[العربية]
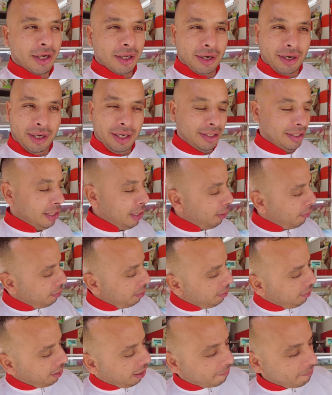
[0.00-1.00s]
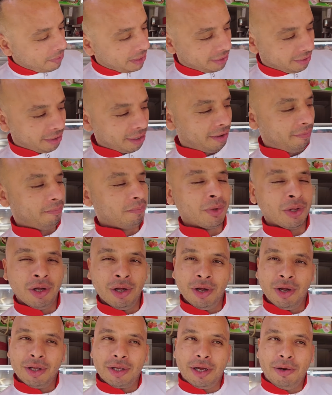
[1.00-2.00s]
الله الحال الحول 100 درهم
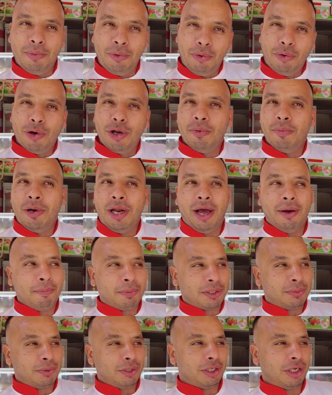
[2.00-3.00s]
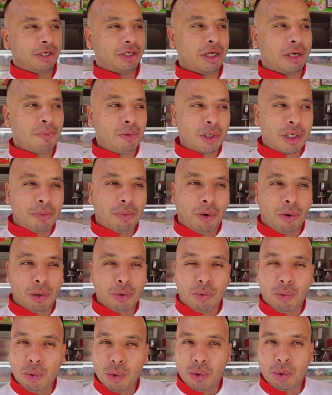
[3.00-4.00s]
تنبيعوا لهم اللحم ب 17 مو تيبقاو
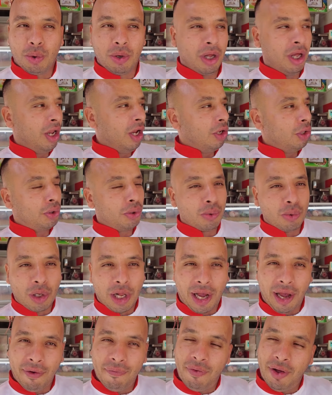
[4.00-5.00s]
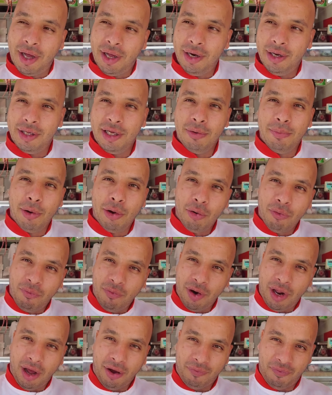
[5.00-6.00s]
الجنود جنود خفاء اللي تيبانوا
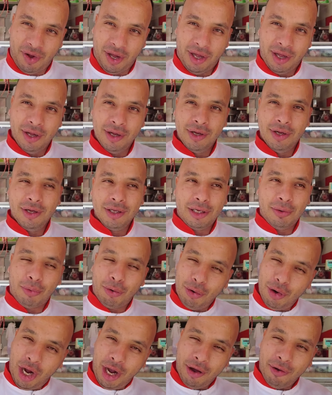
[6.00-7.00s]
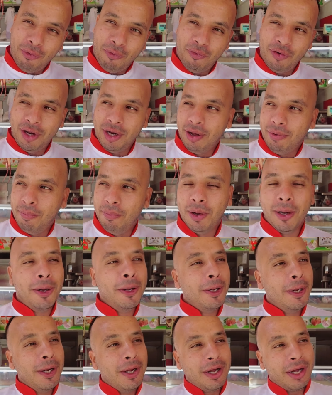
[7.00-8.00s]
في الاخفاء تيبقاو يعايروا فينا ب
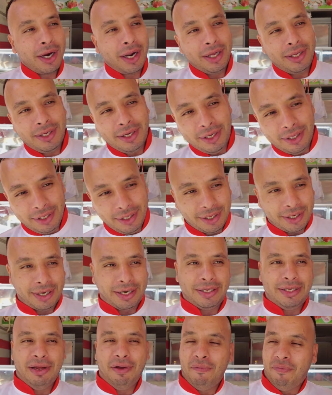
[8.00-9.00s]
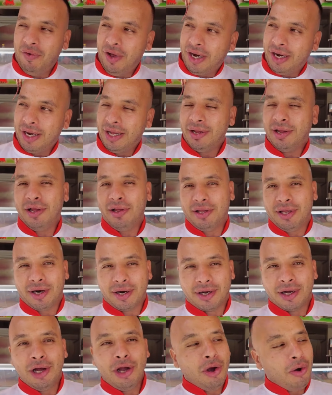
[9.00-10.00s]
راه تيدير راه تيفعل راه
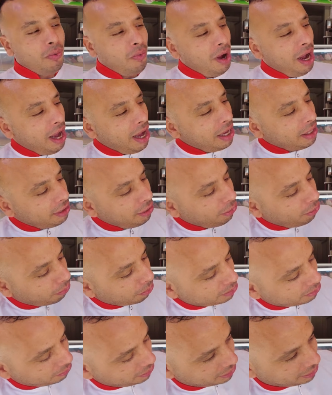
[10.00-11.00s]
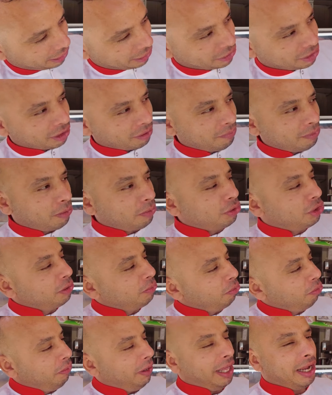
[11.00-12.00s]
تيترك وعاديروا ب 17 مو
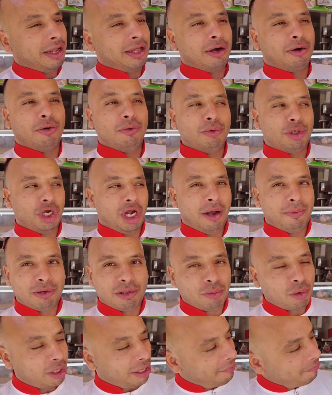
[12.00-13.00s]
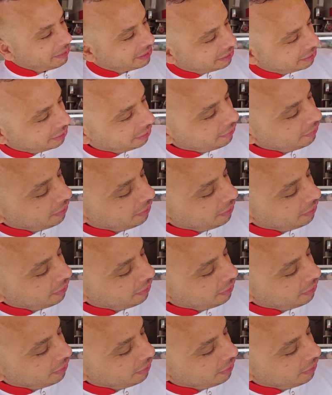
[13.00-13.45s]
ويجيبوا بحال هذيك شحال جيبوا هذا المسك